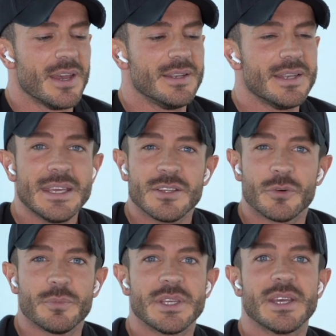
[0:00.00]
Nicht,
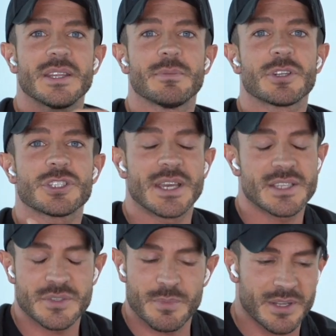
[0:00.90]
um irgendjemanden
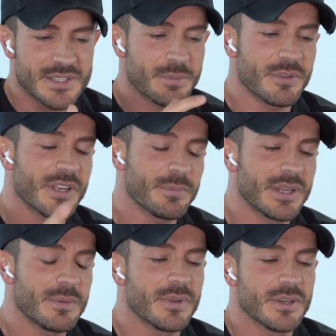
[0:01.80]
schlecht zu machen. Das habt ihr vielleicht bei
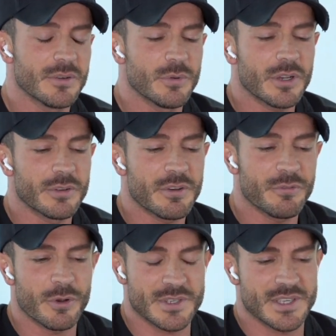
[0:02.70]
dem äh, Workout
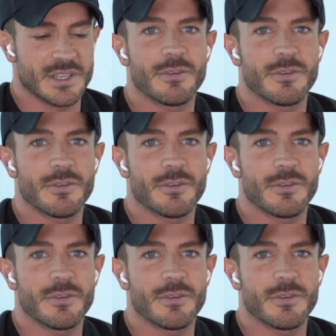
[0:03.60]
davor gesehen.